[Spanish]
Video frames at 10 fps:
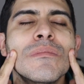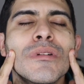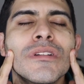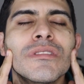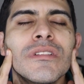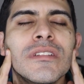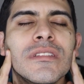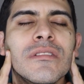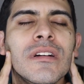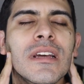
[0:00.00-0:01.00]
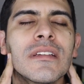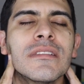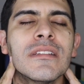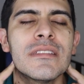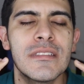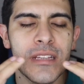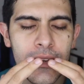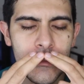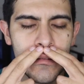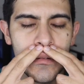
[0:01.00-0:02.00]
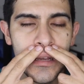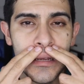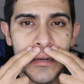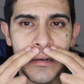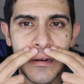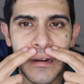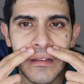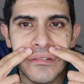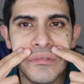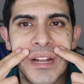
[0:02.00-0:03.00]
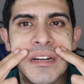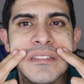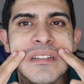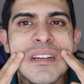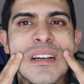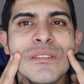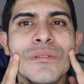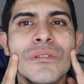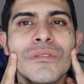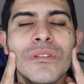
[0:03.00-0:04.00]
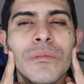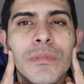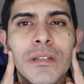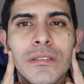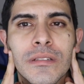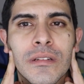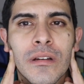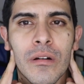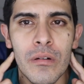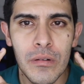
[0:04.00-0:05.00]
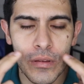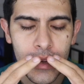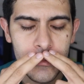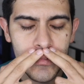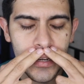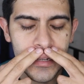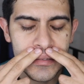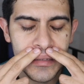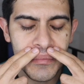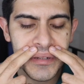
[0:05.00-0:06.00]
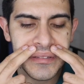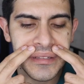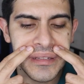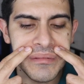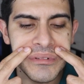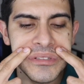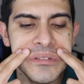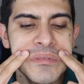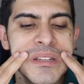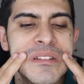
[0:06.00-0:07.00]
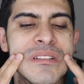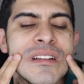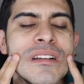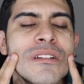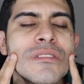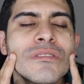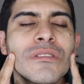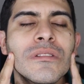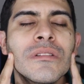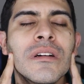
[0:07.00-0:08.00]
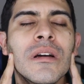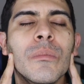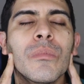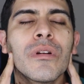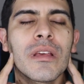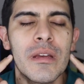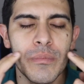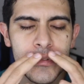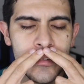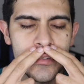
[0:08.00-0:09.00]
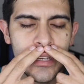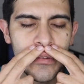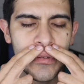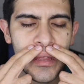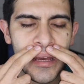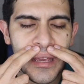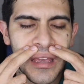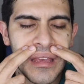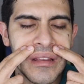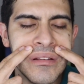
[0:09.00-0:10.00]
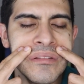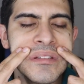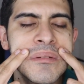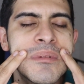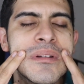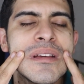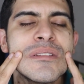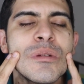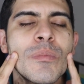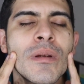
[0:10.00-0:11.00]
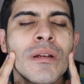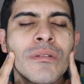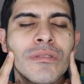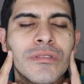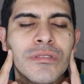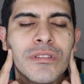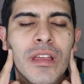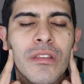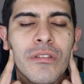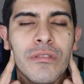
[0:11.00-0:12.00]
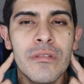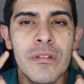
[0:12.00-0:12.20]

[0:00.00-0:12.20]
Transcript: Por eso les digo que es necesario rasurarse en el caso de los hombres o de las mujeres que presenten mucho vello en el rostro porque pues, nos ayuda a que no sea molesto para nuestros dedos